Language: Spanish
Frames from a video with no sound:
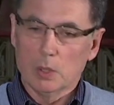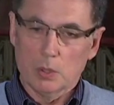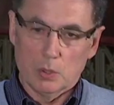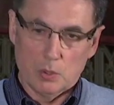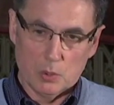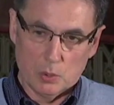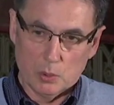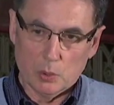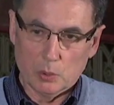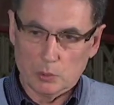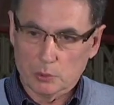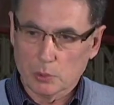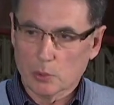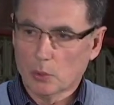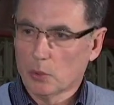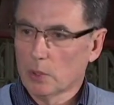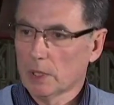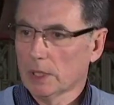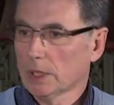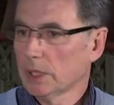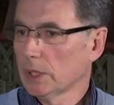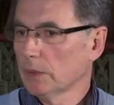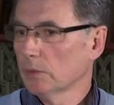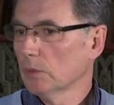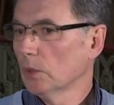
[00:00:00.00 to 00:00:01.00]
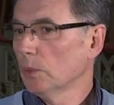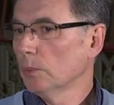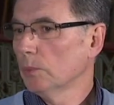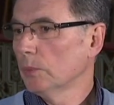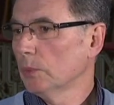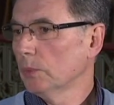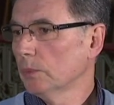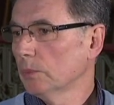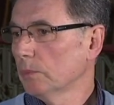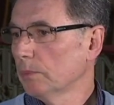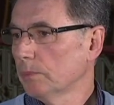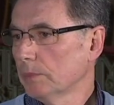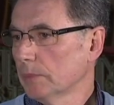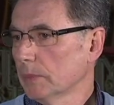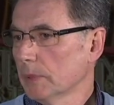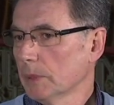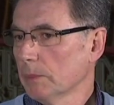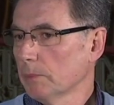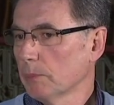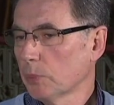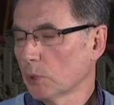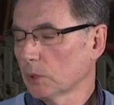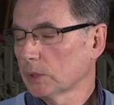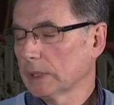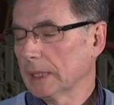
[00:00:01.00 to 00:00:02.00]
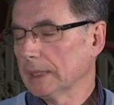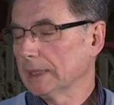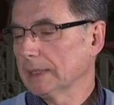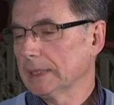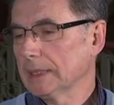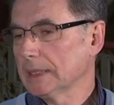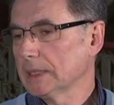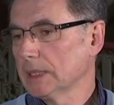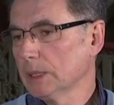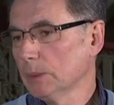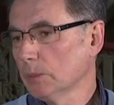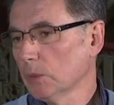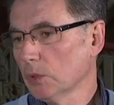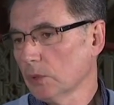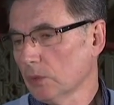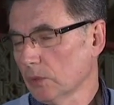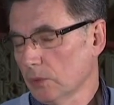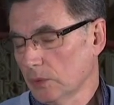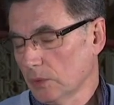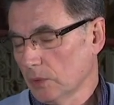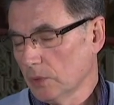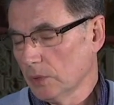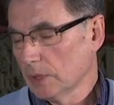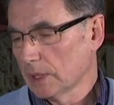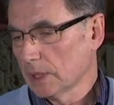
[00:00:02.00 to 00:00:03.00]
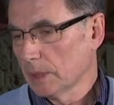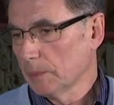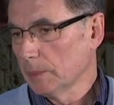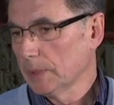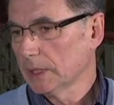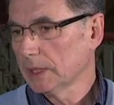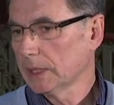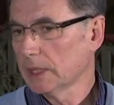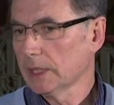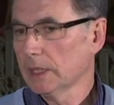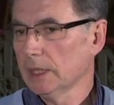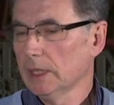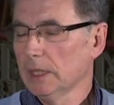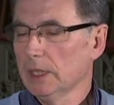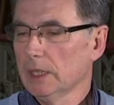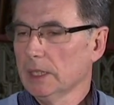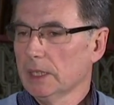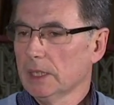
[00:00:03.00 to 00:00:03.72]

Y otro objetivo importantísimo, lógicamente,